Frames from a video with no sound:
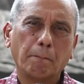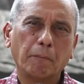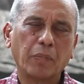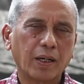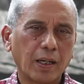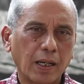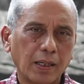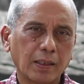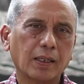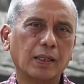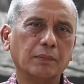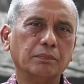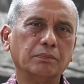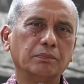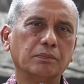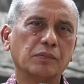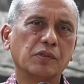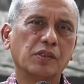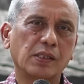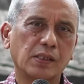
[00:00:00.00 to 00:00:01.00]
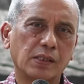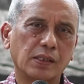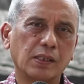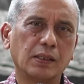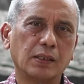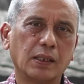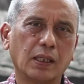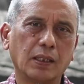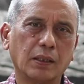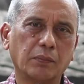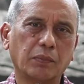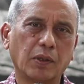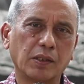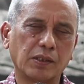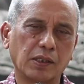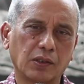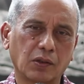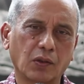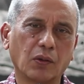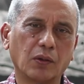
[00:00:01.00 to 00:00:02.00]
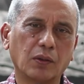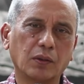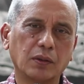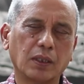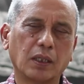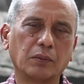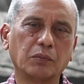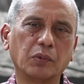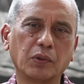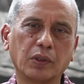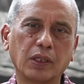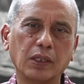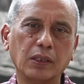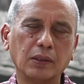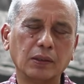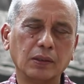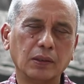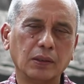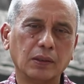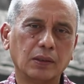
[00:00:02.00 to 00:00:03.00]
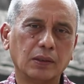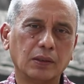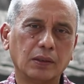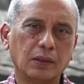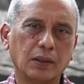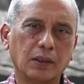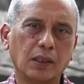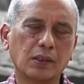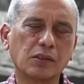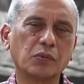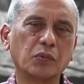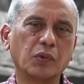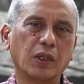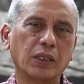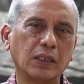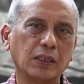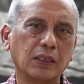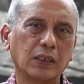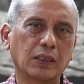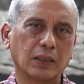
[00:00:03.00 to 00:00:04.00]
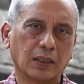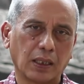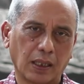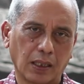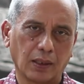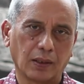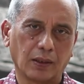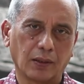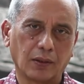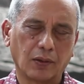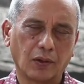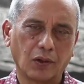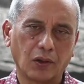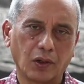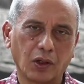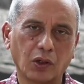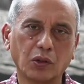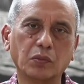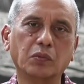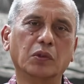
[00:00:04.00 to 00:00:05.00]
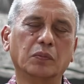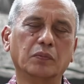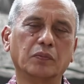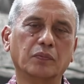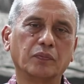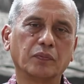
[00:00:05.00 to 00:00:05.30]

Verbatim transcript: beragam sisi dari Pak Sitor yang mungkin tidak semuanya dikenal oleh umum.